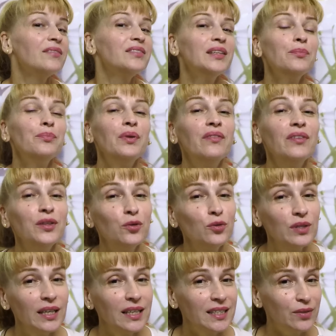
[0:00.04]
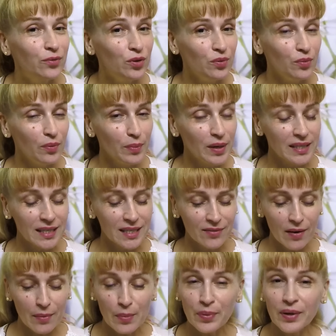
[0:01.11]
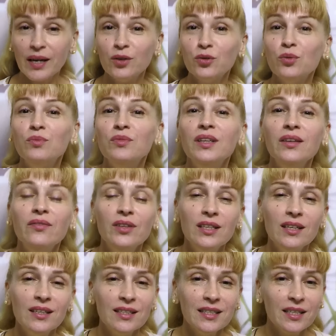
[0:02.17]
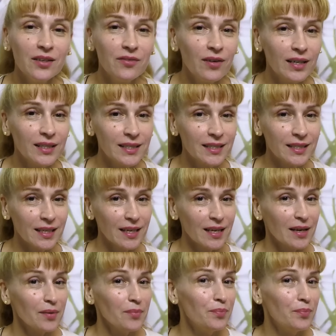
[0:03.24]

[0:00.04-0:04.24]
Всем привет, друзья! Сегодня мы вместе с вами приготовим три вида консервации.